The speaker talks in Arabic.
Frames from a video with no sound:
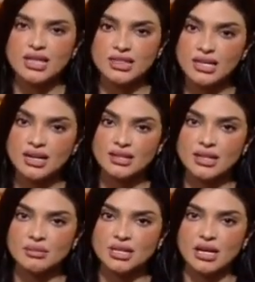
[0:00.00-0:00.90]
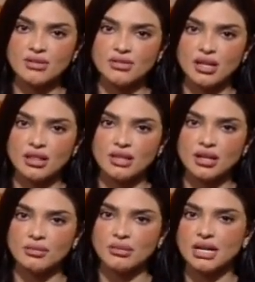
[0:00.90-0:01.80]
الثانية من الحفل
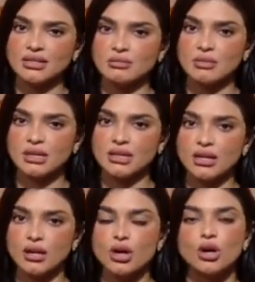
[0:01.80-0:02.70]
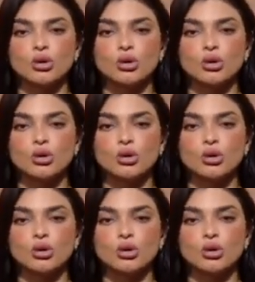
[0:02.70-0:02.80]
الضخم لحن المملكة